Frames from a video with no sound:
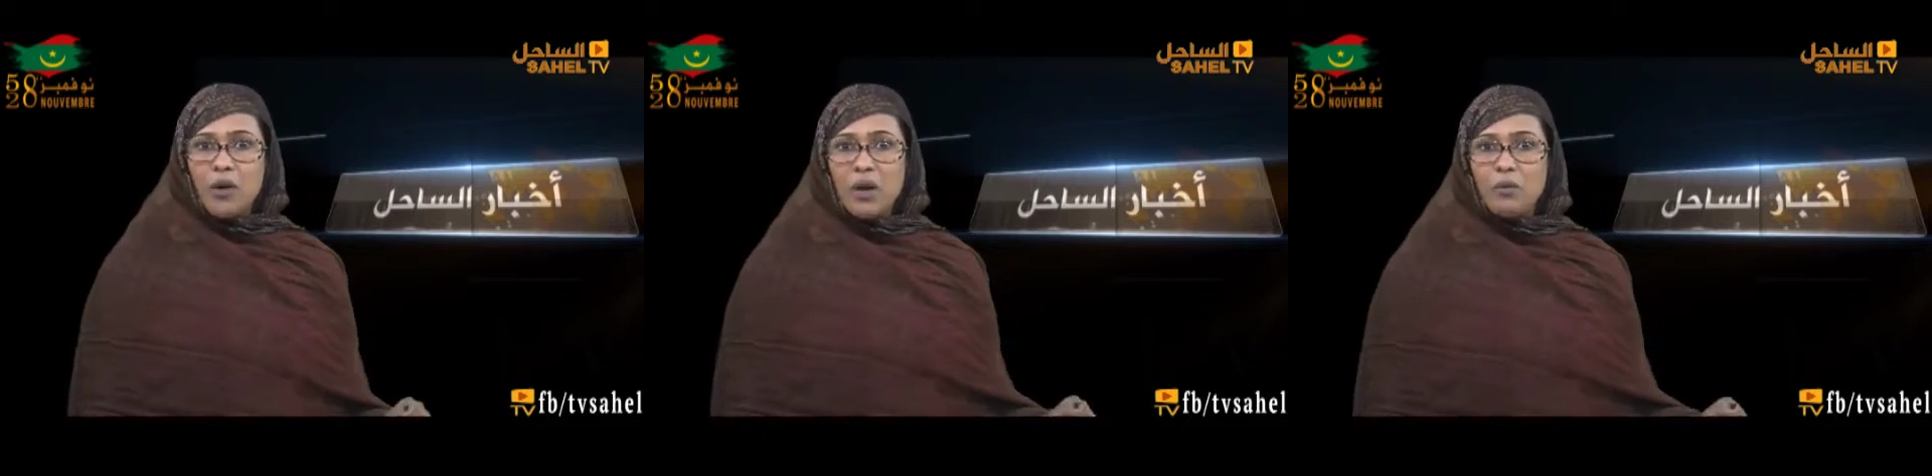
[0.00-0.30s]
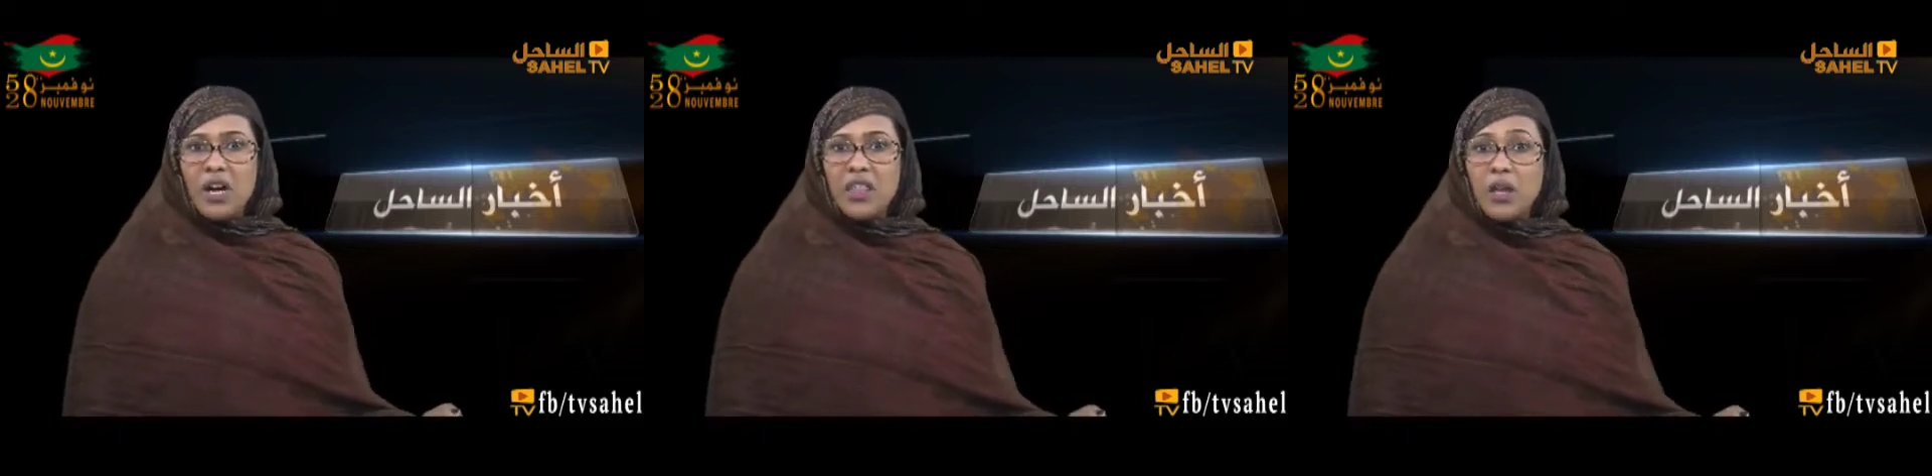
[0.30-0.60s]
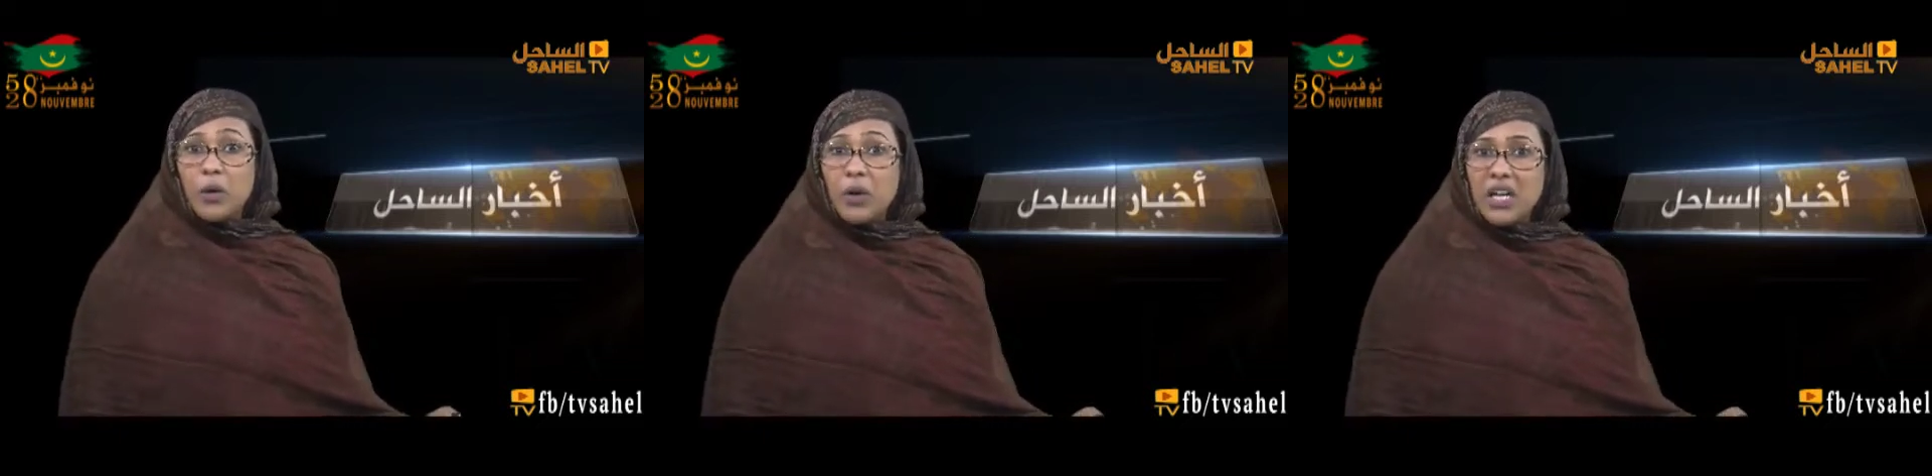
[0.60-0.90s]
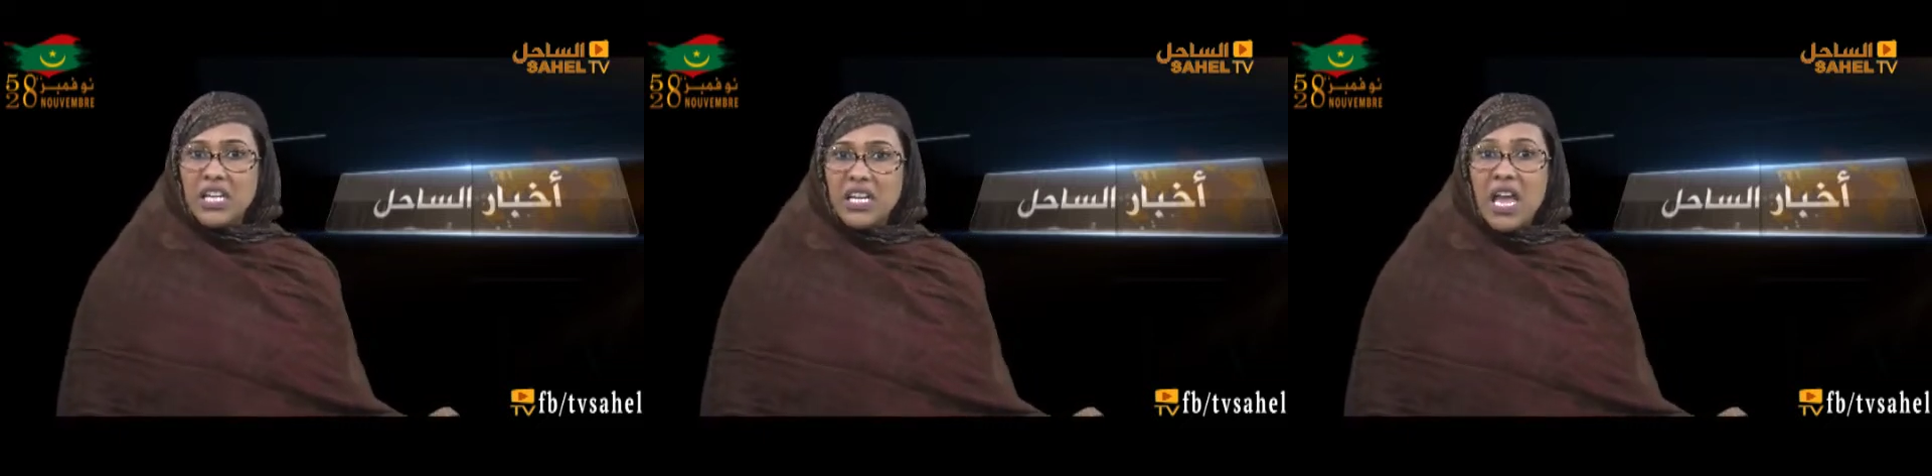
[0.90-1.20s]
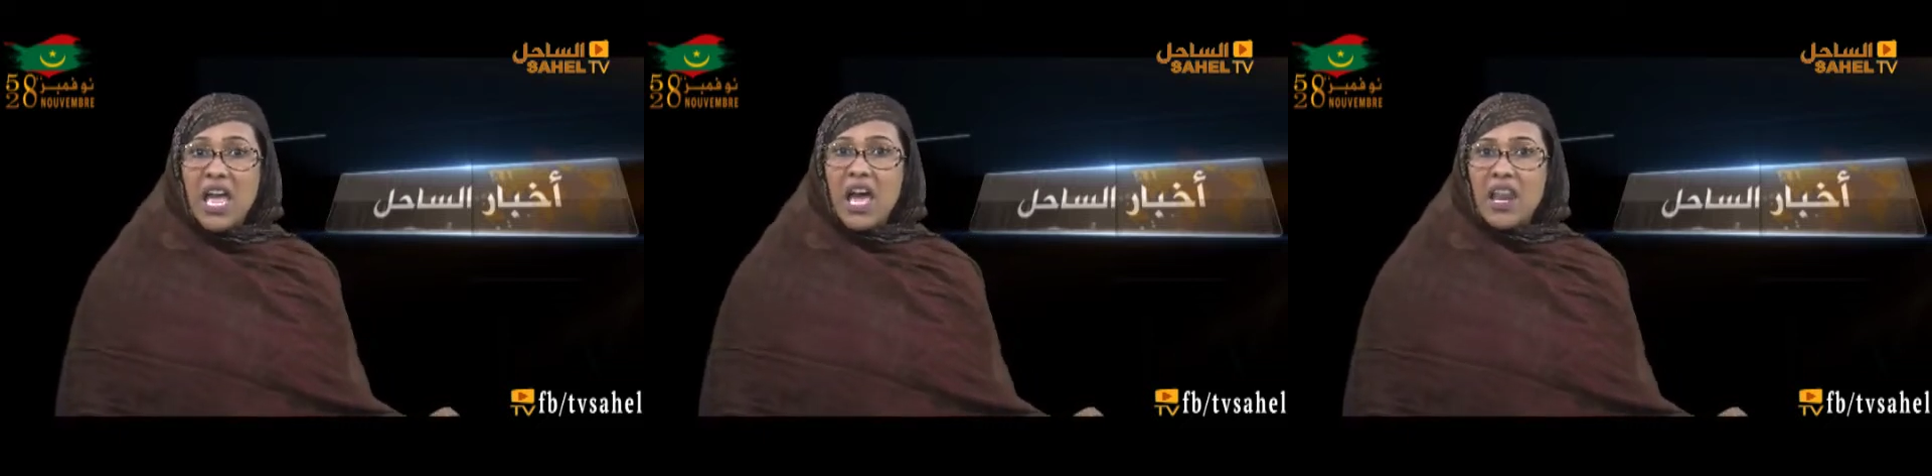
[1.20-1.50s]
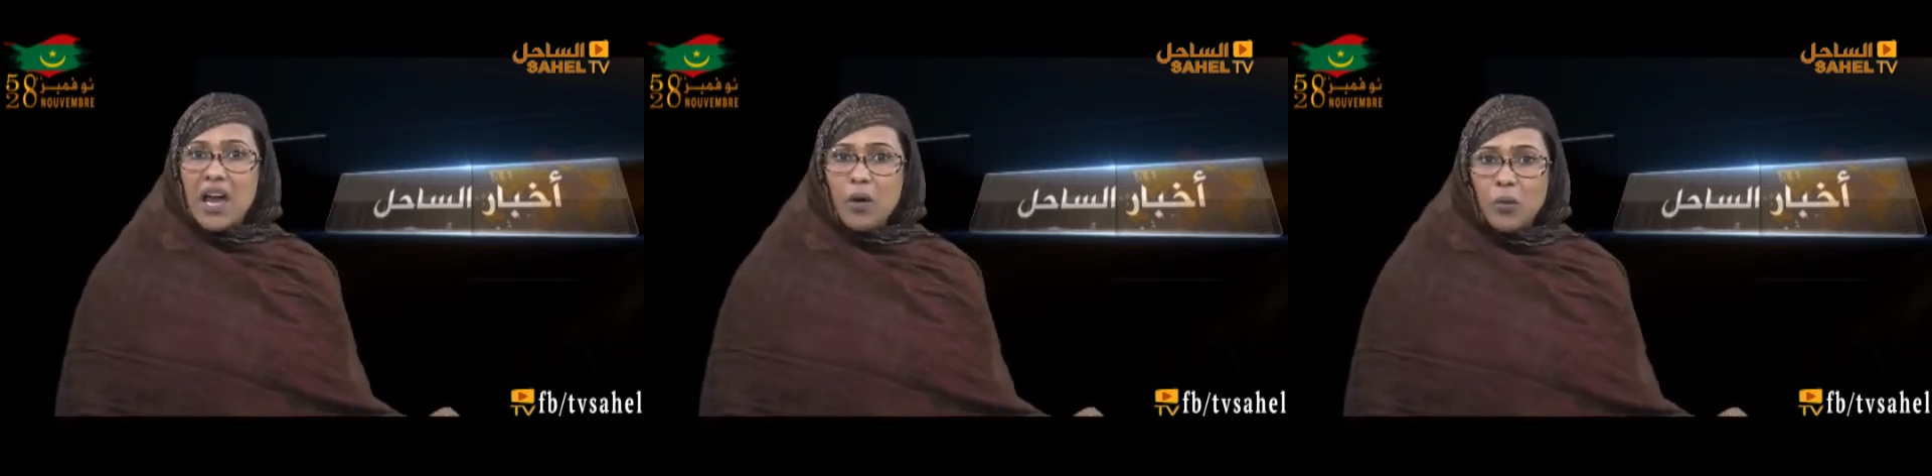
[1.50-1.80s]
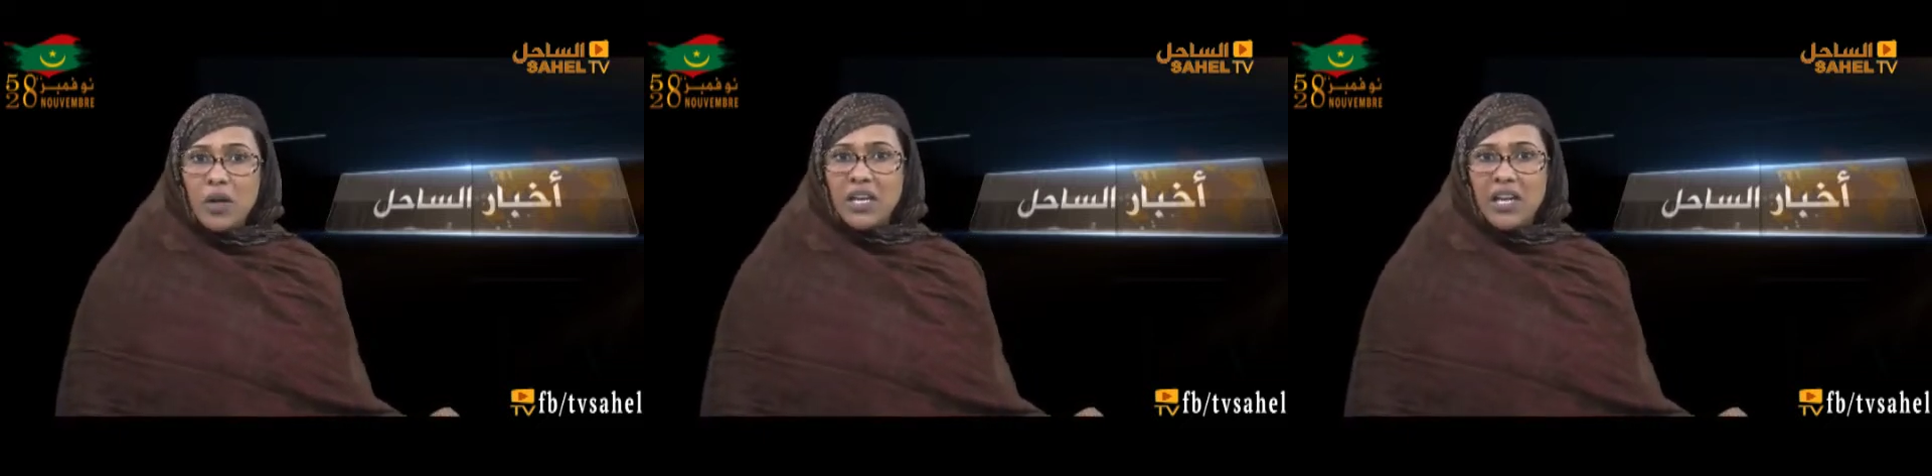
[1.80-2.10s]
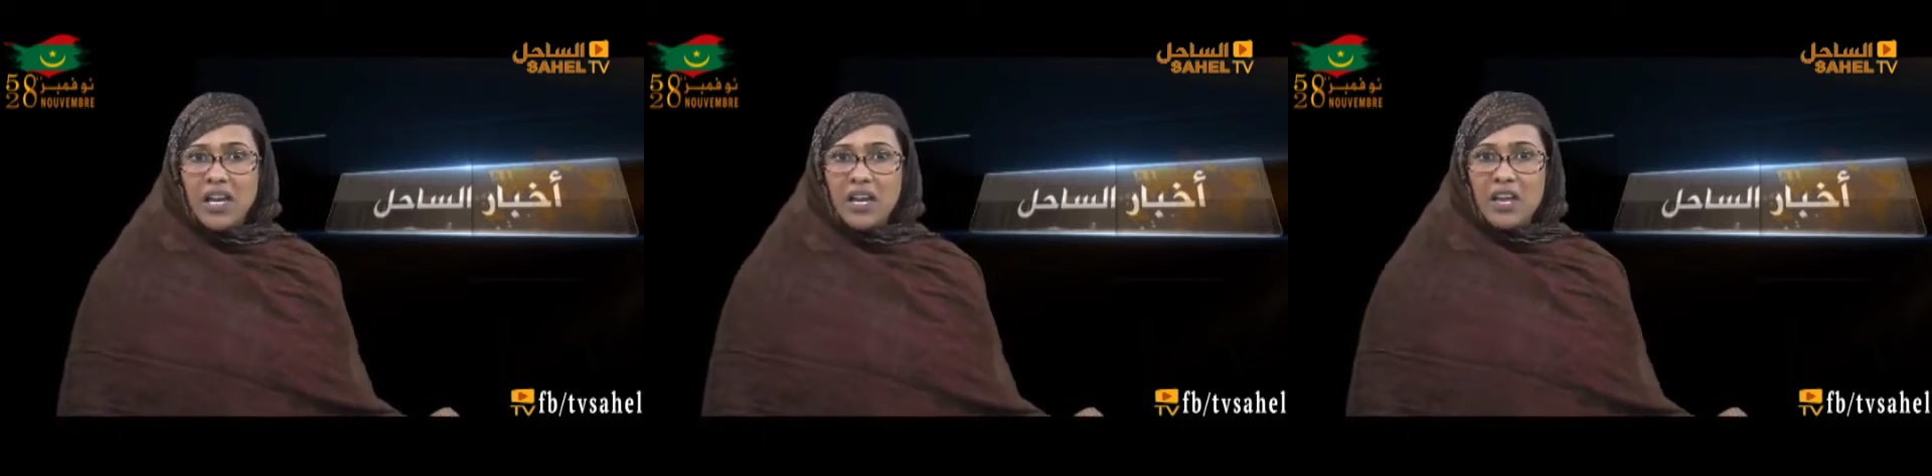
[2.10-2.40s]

والمغذي الروحي الأول لها